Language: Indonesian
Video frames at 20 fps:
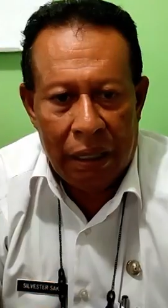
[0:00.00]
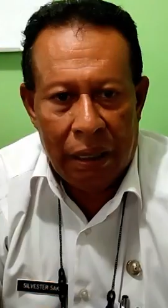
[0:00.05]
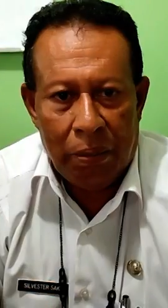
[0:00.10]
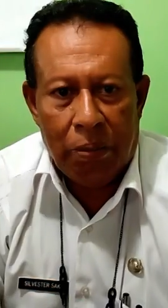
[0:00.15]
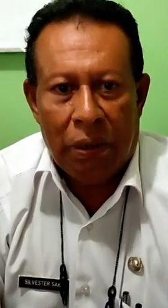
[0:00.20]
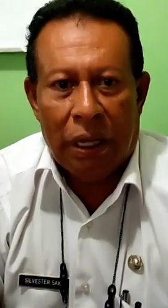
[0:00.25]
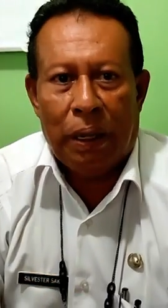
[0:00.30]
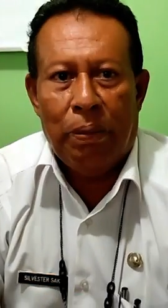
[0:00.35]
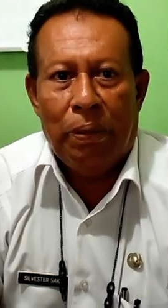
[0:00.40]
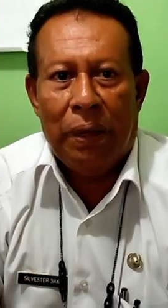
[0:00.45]

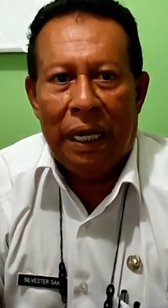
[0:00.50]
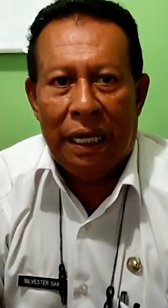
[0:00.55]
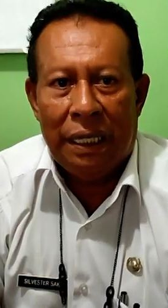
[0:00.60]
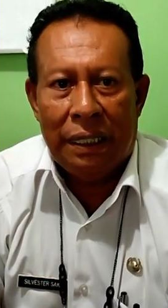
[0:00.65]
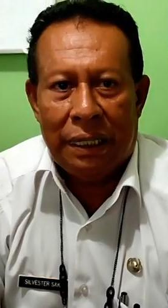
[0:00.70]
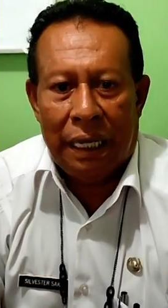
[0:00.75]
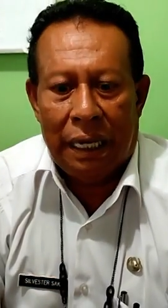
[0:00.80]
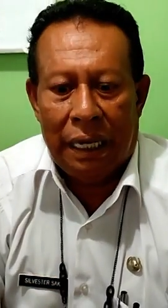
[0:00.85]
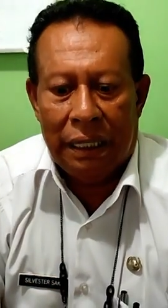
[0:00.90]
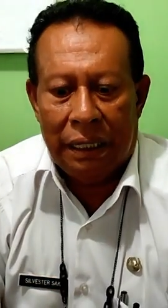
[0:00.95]
Bagaimana
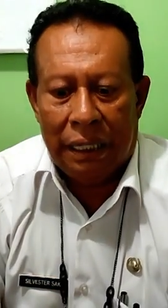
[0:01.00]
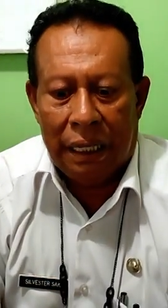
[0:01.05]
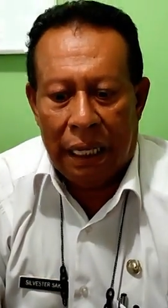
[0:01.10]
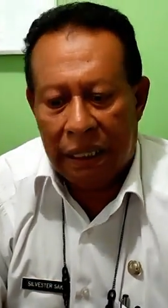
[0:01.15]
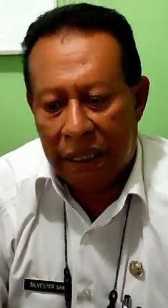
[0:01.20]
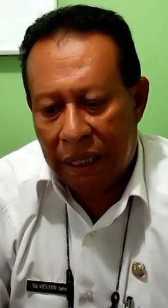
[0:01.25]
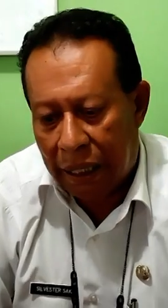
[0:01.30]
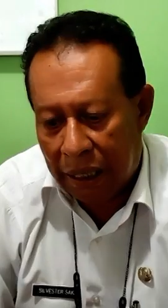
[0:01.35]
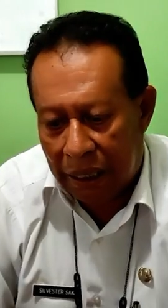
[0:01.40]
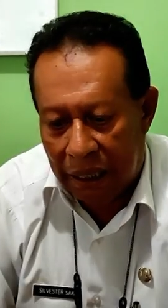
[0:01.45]
caranya?
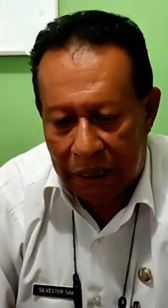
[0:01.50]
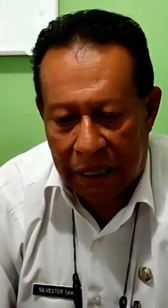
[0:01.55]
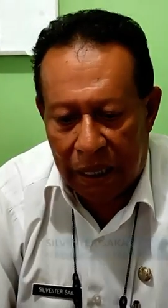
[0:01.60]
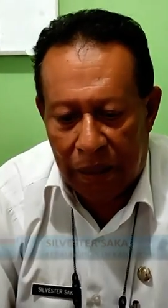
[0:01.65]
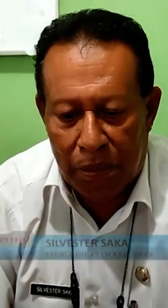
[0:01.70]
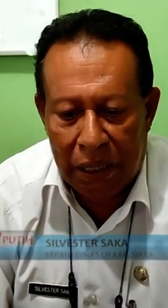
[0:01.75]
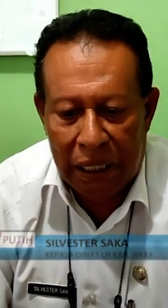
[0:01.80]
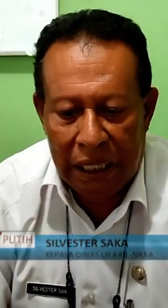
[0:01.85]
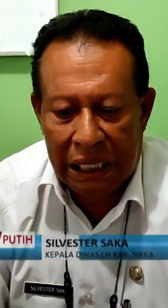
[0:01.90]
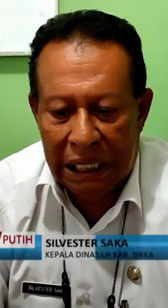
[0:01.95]
Aja
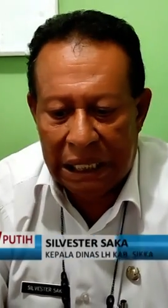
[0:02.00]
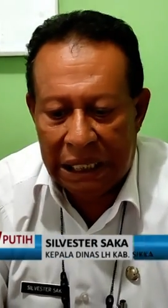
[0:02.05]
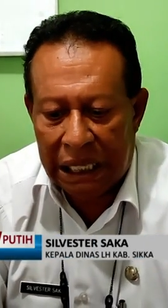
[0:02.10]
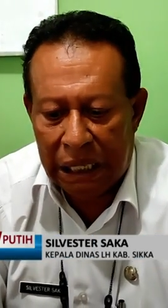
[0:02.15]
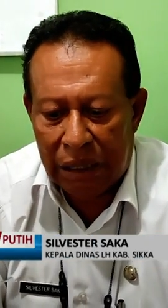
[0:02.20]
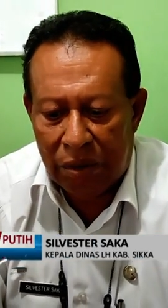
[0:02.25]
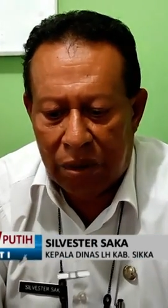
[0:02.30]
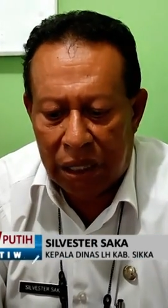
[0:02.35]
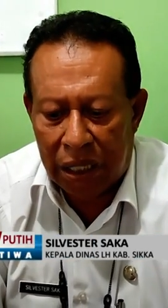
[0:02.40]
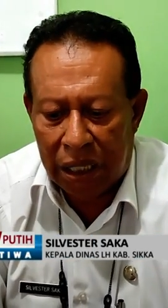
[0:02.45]
kerjasama Dinas
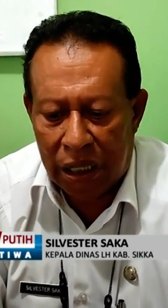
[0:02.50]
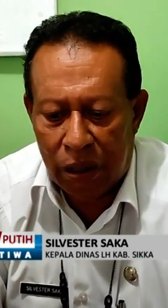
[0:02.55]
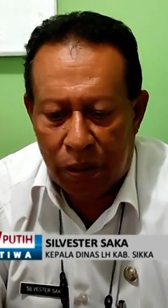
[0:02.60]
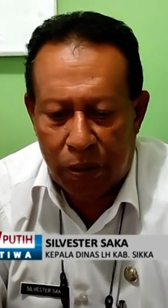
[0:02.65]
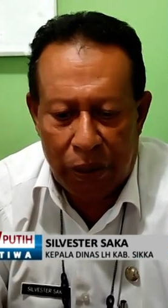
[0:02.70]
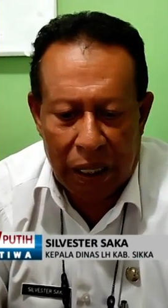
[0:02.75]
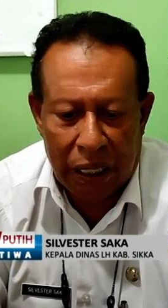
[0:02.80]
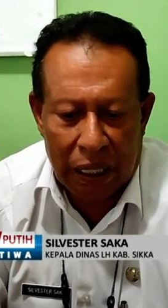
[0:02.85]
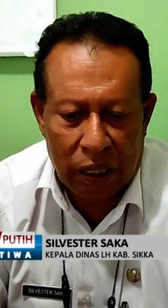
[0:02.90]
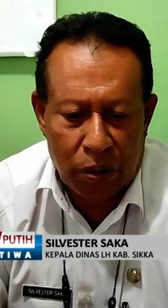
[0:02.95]
Lingkungan
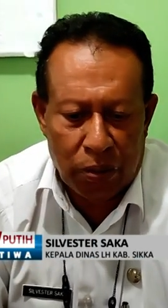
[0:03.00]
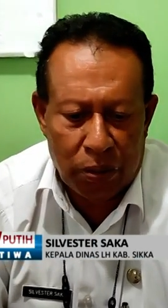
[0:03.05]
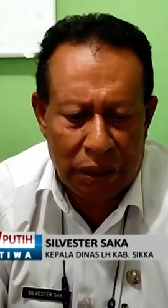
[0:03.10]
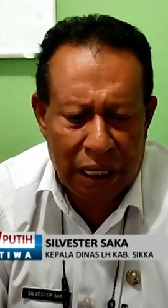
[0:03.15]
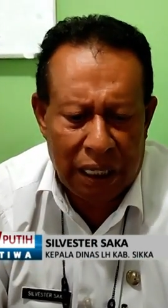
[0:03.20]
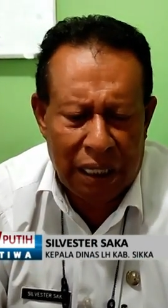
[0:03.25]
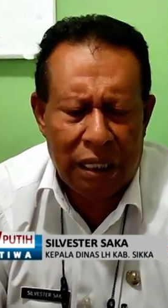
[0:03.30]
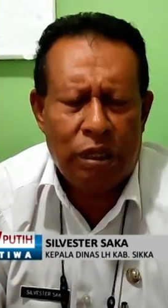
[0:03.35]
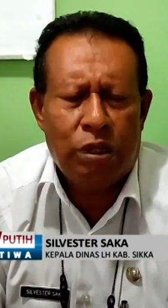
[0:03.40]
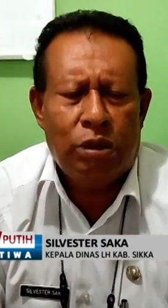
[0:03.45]
Hidup dengan rumah
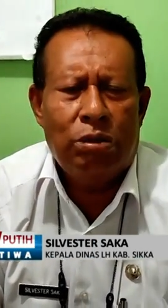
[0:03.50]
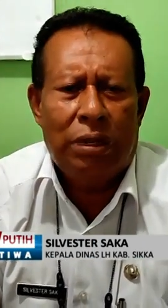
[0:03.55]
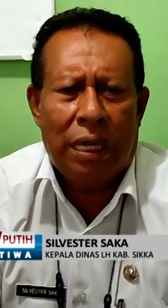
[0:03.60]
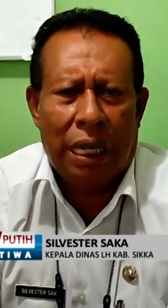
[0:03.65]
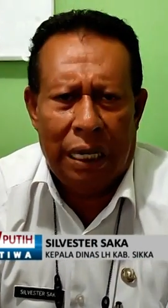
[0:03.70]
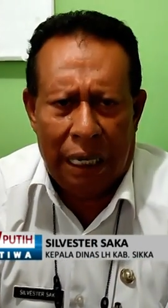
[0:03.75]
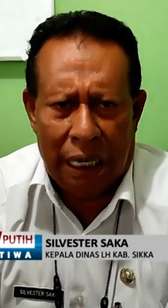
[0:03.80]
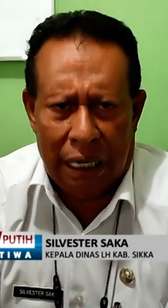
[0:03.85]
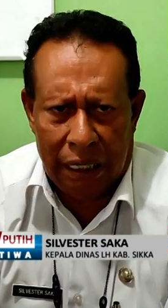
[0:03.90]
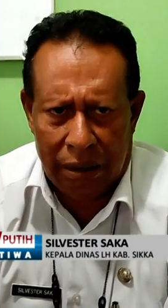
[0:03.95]
sakit sudah
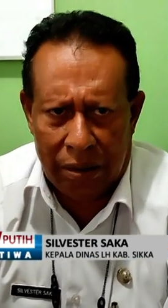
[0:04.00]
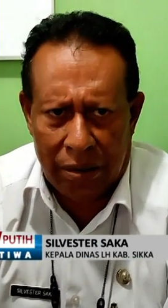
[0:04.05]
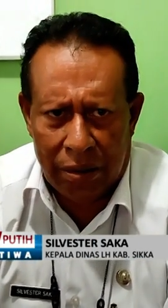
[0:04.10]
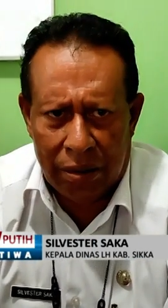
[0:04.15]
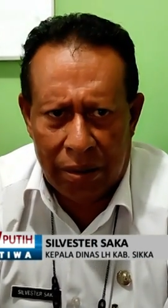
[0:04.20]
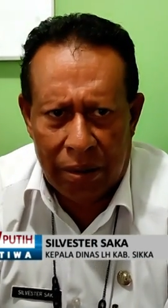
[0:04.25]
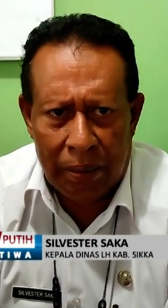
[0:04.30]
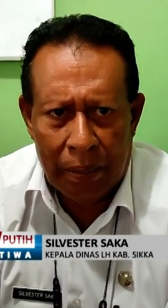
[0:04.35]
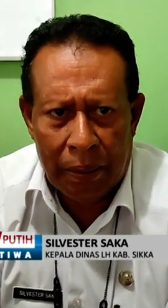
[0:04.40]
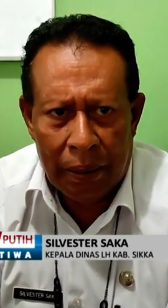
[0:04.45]
dari dulu.
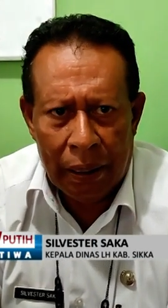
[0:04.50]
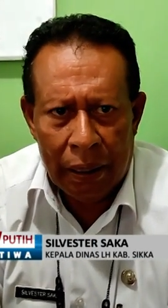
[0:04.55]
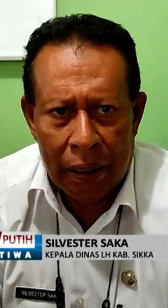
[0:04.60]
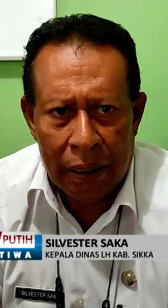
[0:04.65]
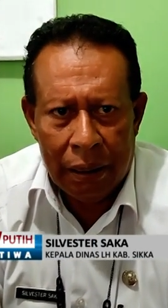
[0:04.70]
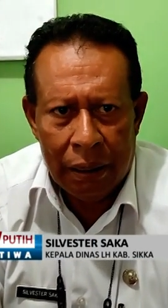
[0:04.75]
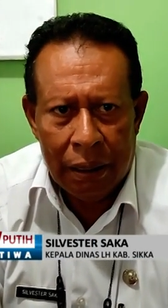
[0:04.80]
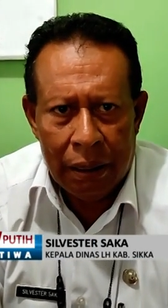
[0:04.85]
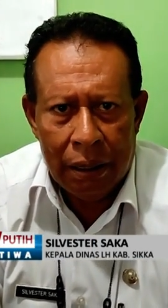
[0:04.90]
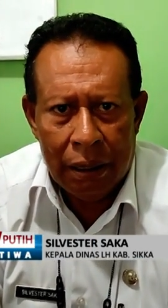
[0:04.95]

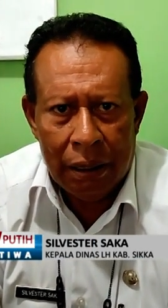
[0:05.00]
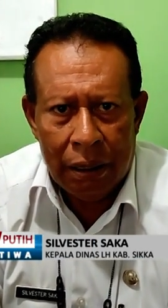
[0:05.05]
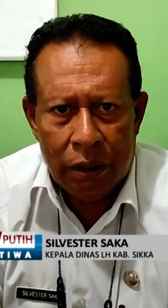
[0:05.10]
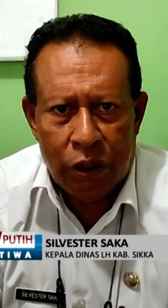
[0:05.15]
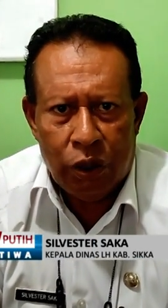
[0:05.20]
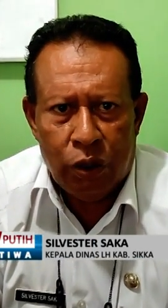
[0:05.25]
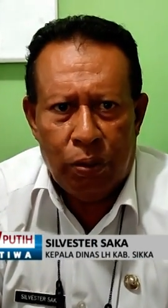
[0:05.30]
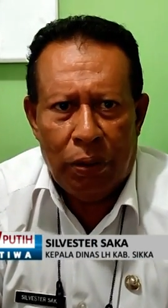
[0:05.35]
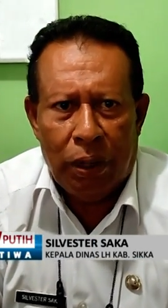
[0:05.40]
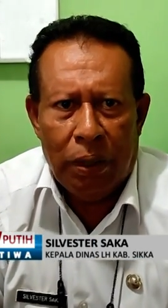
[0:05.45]

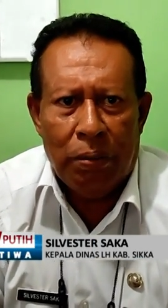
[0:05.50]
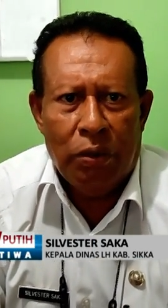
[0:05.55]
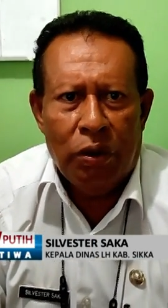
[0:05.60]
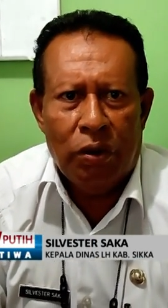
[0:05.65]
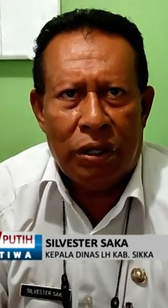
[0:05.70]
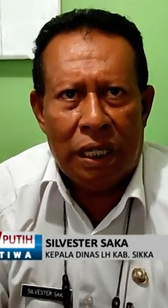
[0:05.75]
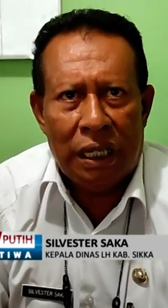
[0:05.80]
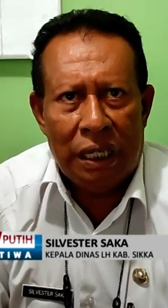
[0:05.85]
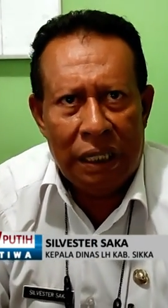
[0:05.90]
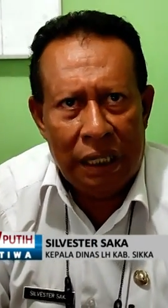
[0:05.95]
Cuma
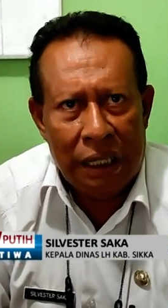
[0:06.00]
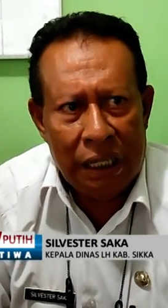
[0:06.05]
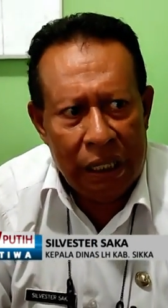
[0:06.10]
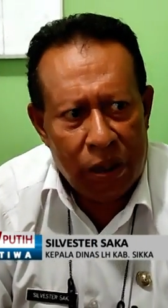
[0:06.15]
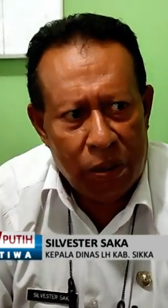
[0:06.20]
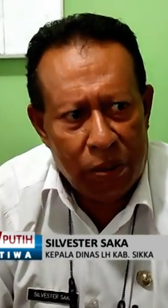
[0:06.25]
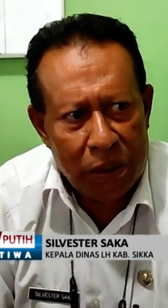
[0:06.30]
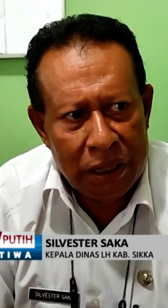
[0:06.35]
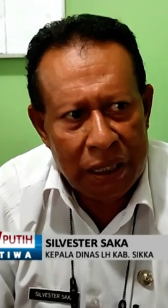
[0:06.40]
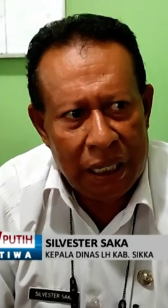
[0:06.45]
mungkin di
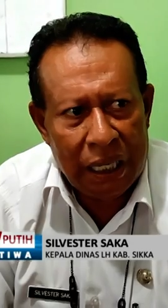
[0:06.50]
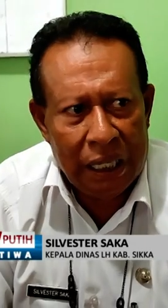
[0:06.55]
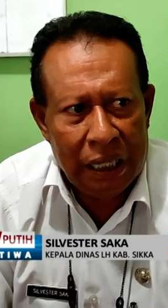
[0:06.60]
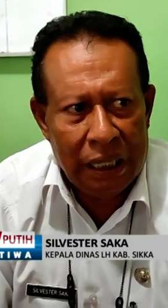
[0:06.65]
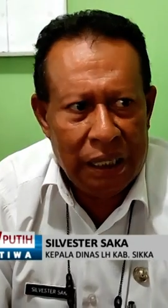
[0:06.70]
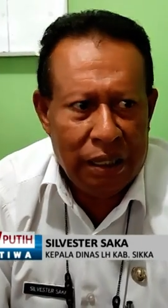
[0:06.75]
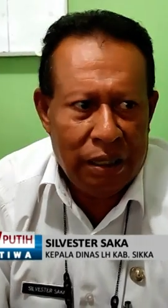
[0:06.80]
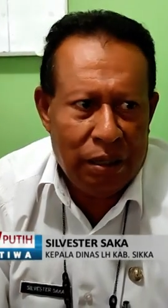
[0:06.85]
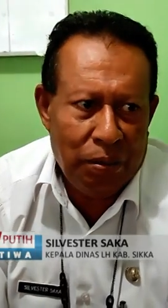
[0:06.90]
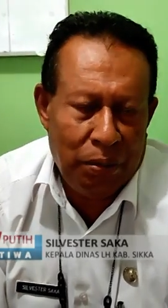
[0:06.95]
rumah
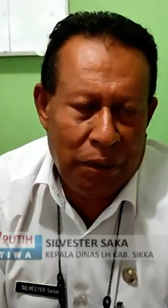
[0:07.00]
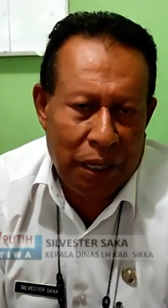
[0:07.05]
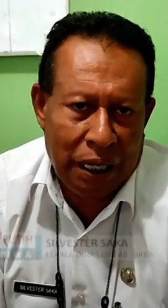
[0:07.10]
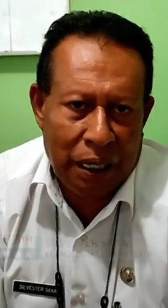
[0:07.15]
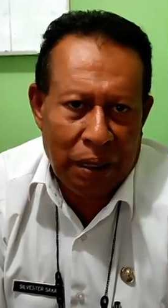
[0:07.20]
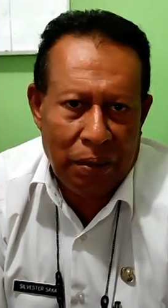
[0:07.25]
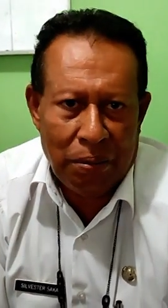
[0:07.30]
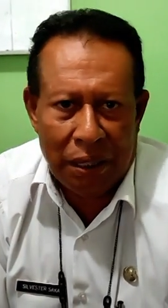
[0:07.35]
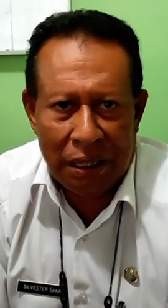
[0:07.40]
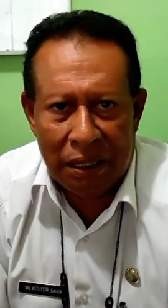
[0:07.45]
sakit itu
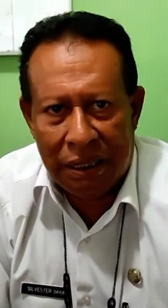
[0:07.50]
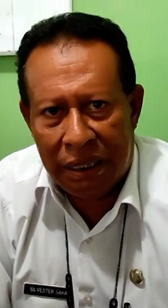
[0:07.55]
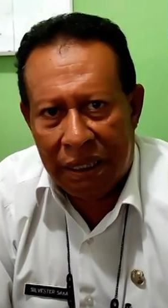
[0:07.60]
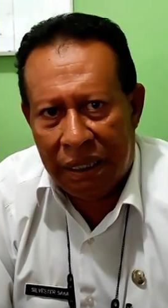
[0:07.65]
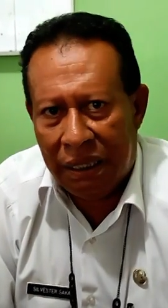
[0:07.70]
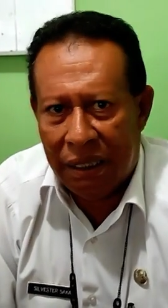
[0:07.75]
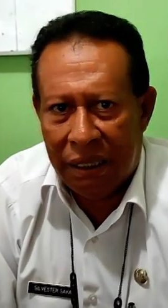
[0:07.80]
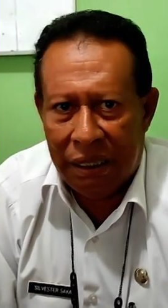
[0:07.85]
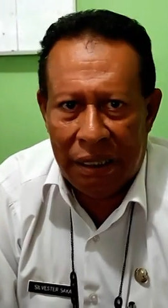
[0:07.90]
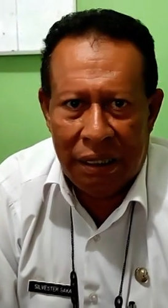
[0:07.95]
mereka
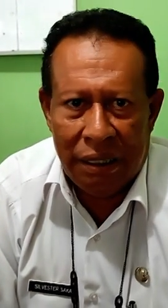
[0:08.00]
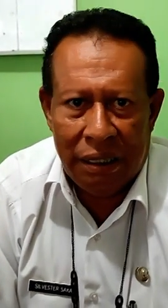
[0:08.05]
masih